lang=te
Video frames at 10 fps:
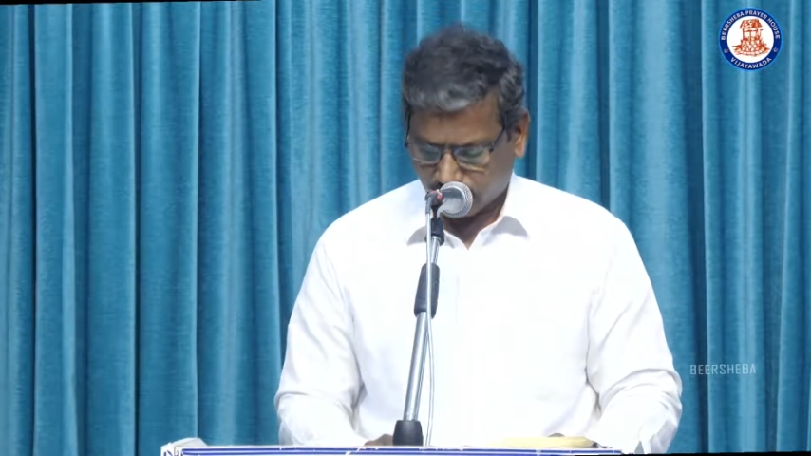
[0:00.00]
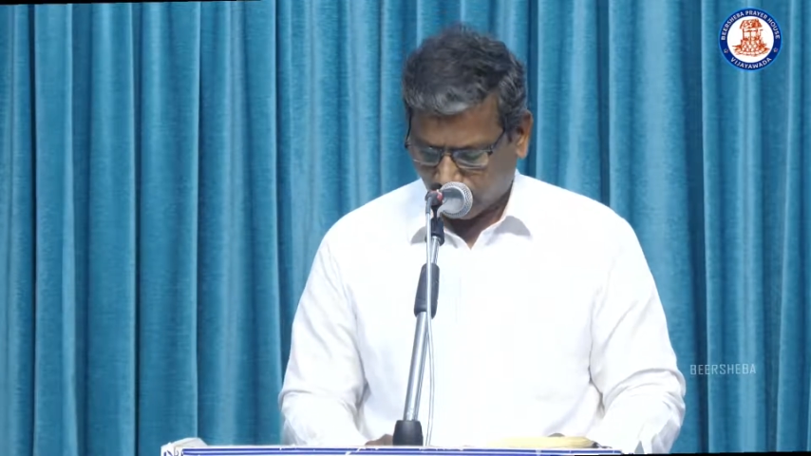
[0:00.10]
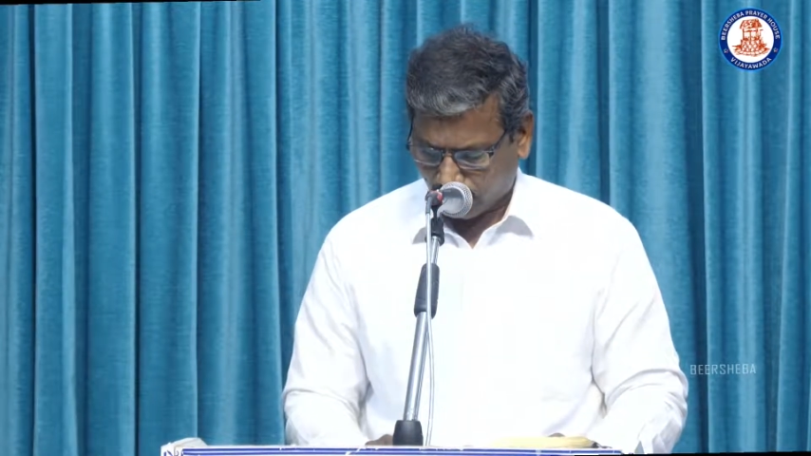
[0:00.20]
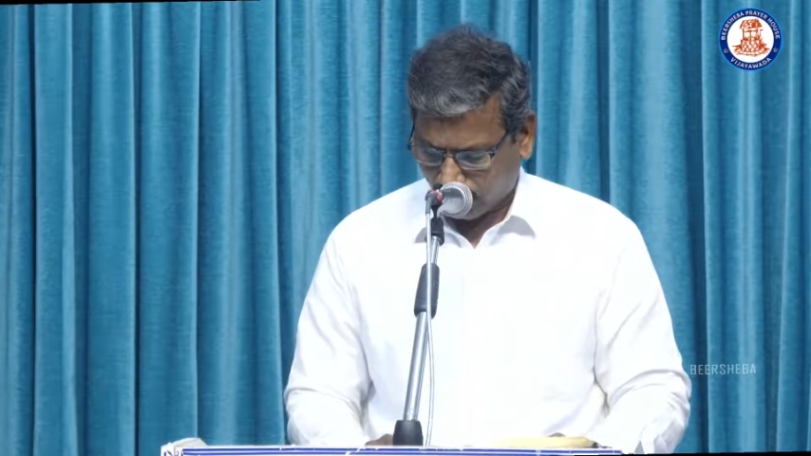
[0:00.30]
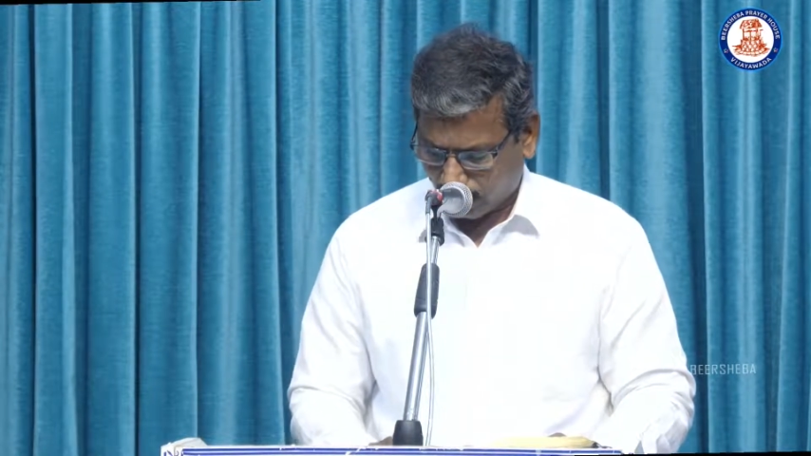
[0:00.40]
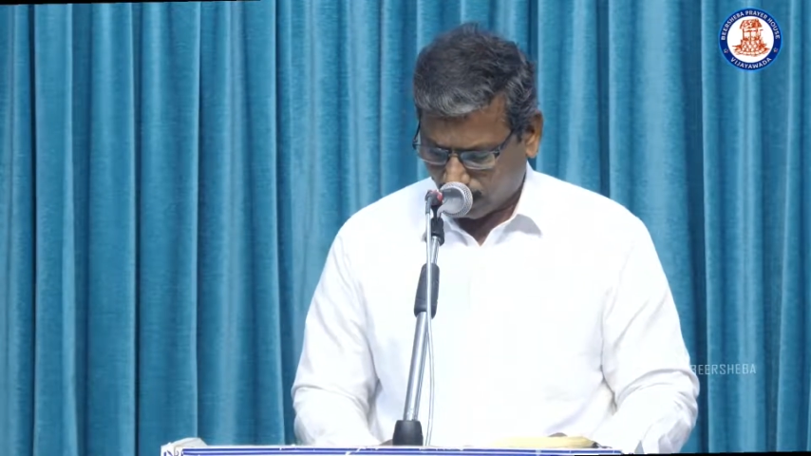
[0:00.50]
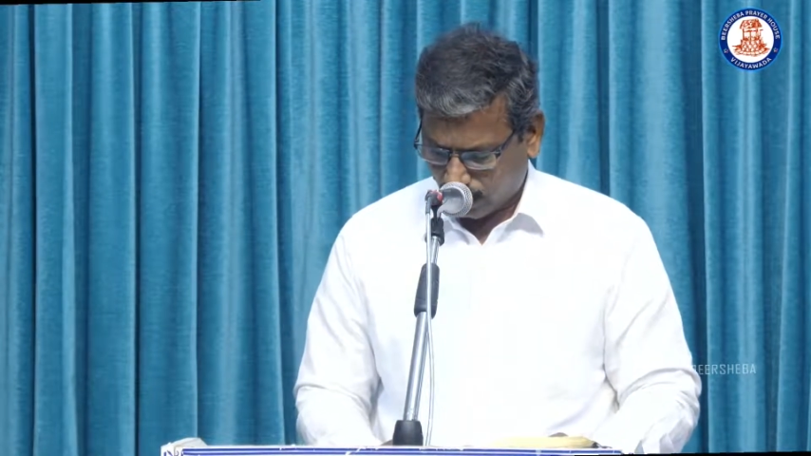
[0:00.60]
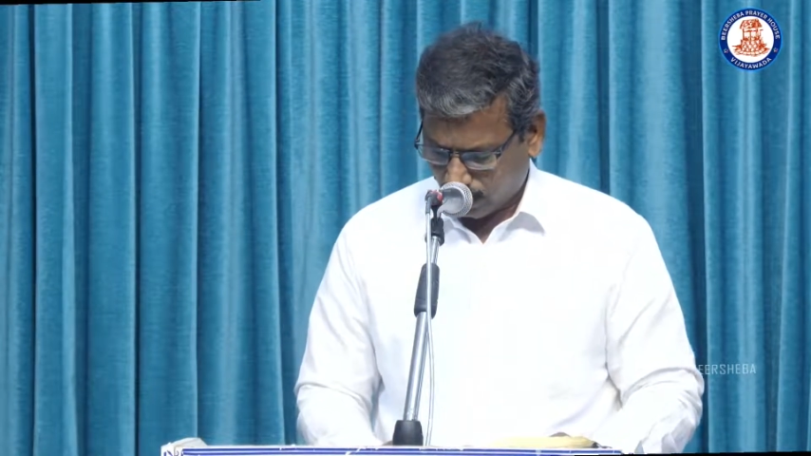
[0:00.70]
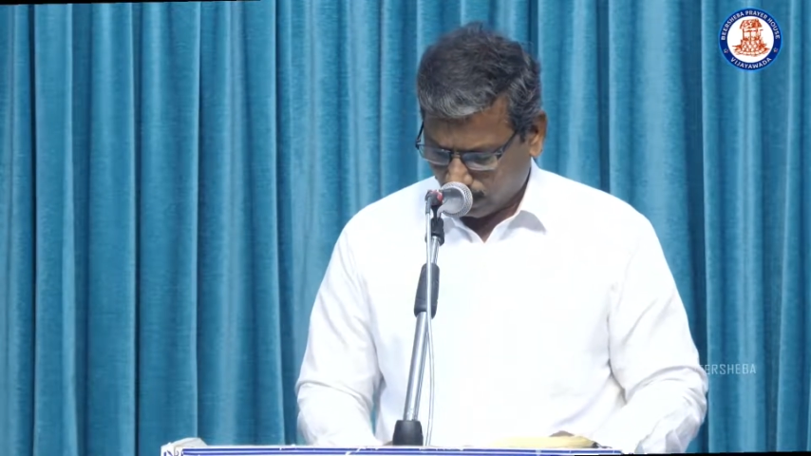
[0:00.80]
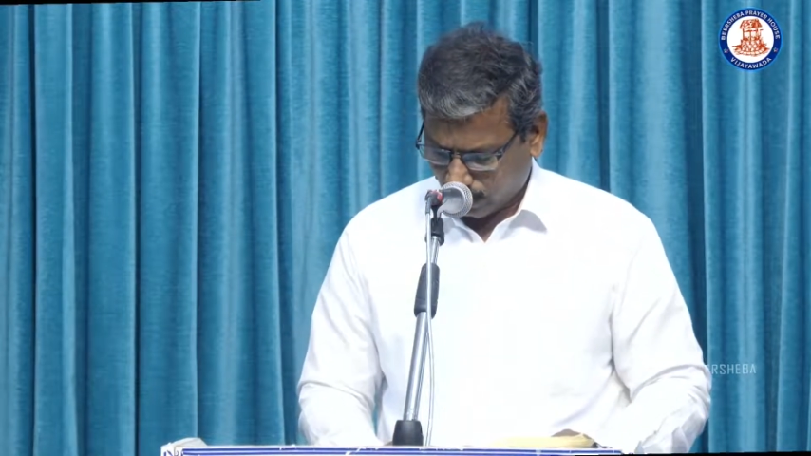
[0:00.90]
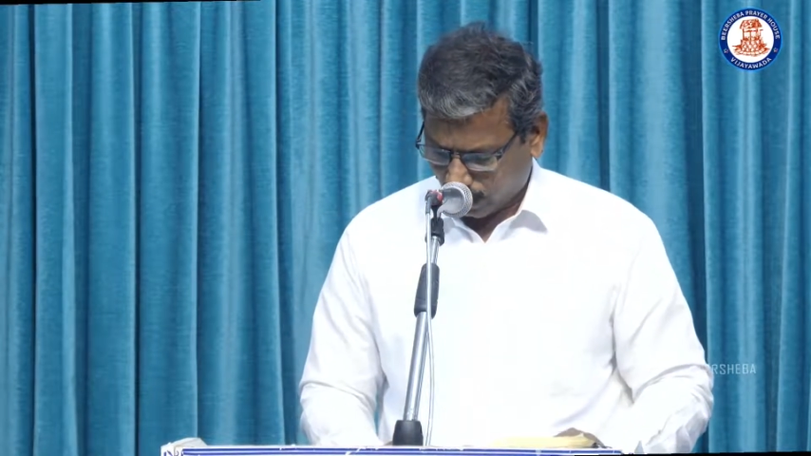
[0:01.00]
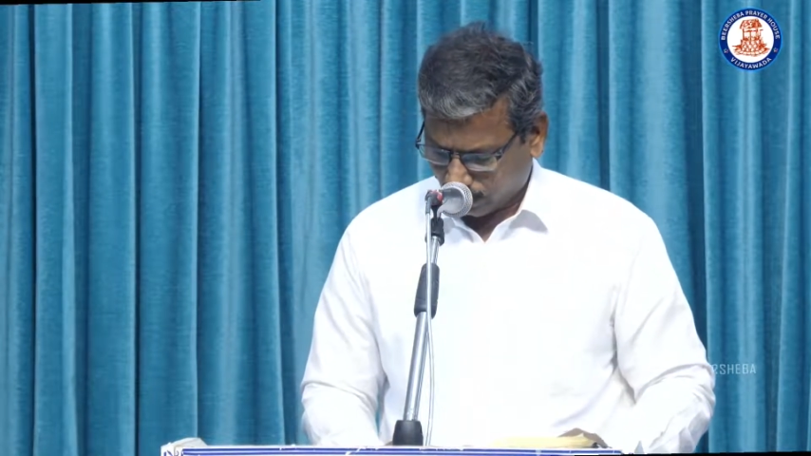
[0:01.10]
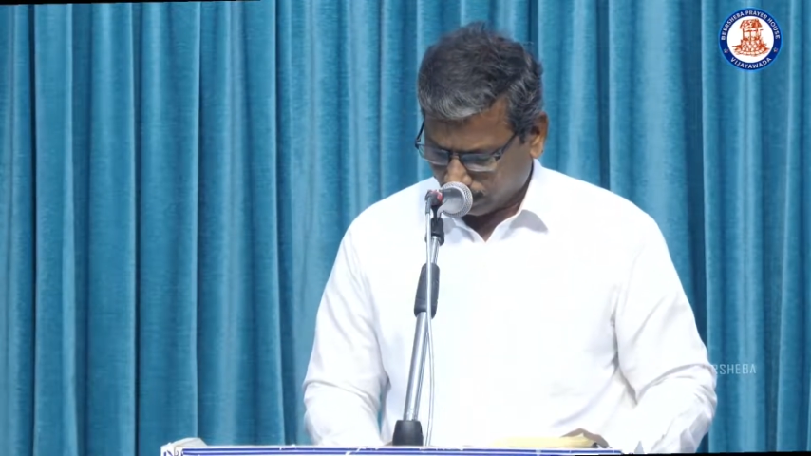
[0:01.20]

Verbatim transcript: వారంగా ఉన్నాం